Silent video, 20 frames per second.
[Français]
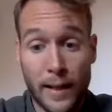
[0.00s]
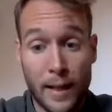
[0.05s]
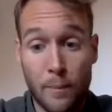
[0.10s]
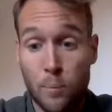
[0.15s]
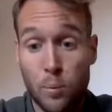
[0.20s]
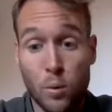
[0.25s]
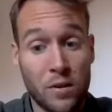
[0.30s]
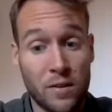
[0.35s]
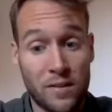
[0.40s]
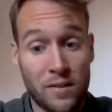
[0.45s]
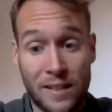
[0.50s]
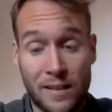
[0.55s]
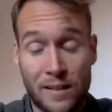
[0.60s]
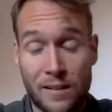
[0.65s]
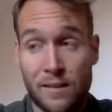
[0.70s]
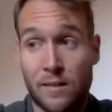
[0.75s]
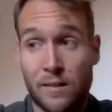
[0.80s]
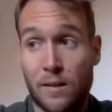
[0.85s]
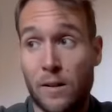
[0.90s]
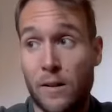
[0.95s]
et pour
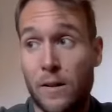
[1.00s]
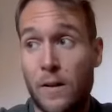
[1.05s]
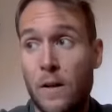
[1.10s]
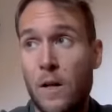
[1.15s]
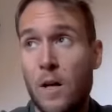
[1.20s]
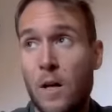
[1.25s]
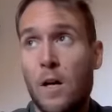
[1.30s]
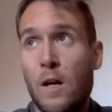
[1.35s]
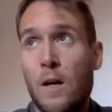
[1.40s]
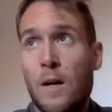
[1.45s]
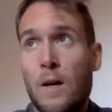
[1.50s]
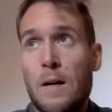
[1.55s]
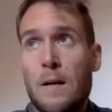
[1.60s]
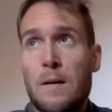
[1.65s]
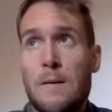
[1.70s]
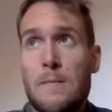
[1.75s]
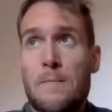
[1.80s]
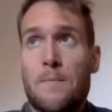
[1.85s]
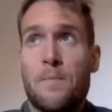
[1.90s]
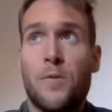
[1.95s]
cette
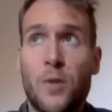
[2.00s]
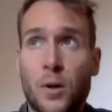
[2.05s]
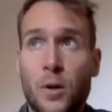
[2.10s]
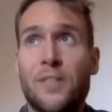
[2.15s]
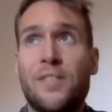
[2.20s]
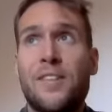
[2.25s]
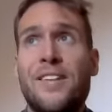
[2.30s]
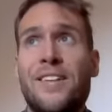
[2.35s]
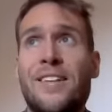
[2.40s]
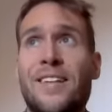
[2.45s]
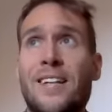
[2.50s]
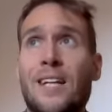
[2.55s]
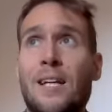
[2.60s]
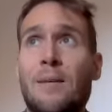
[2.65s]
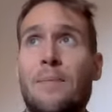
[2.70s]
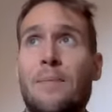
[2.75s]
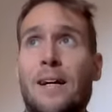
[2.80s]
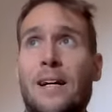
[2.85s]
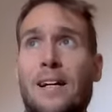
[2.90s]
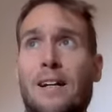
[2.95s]

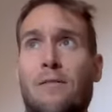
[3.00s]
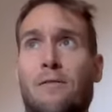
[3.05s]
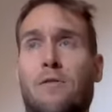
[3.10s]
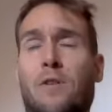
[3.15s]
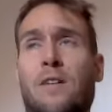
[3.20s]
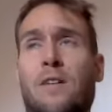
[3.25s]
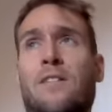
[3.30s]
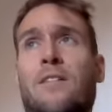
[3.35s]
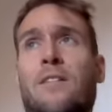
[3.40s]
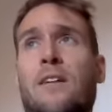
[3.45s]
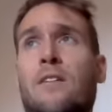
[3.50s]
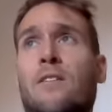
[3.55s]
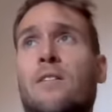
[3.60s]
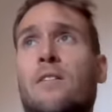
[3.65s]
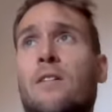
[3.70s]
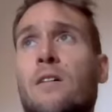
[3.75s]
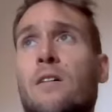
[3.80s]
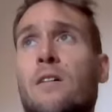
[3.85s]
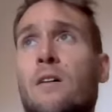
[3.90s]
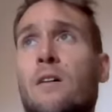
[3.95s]
densité, ma à la fois
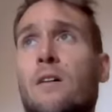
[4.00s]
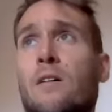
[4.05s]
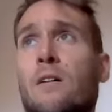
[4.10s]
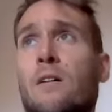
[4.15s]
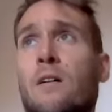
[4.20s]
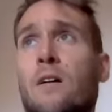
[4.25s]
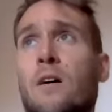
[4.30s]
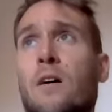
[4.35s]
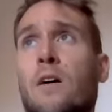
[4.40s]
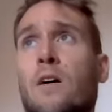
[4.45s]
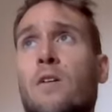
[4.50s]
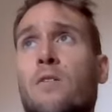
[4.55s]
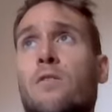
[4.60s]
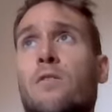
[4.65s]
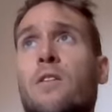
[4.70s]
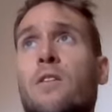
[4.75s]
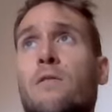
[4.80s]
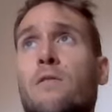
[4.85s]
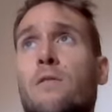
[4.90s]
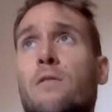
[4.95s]
euh,
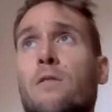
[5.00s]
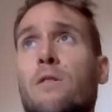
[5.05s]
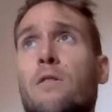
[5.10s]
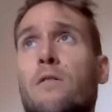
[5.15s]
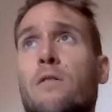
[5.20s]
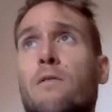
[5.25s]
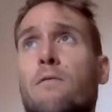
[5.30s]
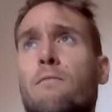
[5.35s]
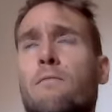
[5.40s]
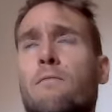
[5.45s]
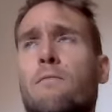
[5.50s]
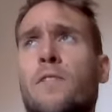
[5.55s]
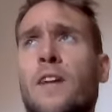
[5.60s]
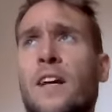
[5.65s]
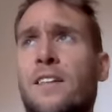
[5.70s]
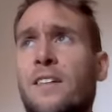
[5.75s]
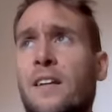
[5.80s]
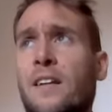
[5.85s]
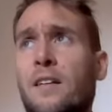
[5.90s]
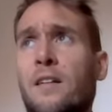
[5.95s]
ce niveau
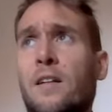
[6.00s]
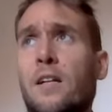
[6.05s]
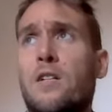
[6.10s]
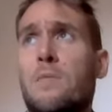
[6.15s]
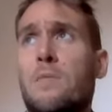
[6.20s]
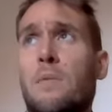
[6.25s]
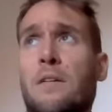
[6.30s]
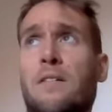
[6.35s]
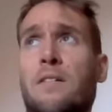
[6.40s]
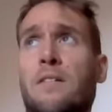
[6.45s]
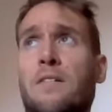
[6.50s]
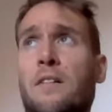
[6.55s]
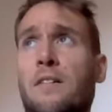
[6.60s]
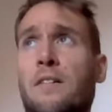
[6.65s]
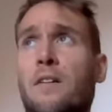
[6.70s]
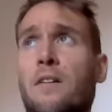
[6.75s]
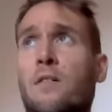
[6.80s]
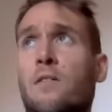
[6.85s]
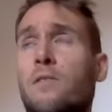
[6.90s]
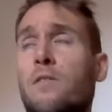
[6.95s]
versatile, je ne sais pas si
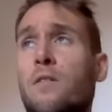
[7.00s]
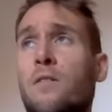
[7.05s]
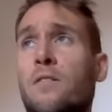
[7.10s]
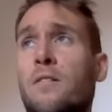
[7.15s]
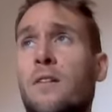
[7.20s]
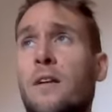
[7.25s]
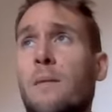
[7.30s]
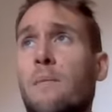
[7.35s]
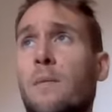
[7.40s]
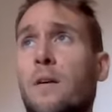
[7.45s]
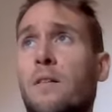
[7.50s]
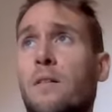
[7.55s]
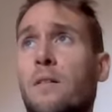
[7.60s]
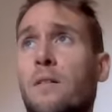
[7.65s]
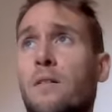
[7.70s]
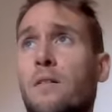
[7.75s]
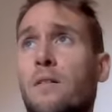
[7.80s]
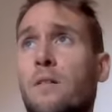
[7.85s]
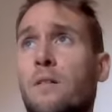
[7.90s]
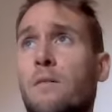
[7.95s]
ça se dit en français, mais
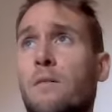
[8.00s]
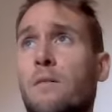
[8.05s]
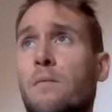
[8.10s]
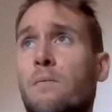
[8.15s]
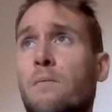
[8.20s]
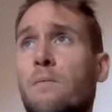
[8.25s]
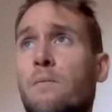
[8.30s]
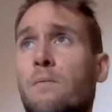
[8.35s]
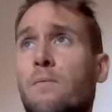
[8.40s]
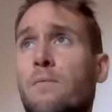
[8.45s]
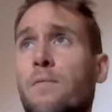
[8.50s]
cette, euh,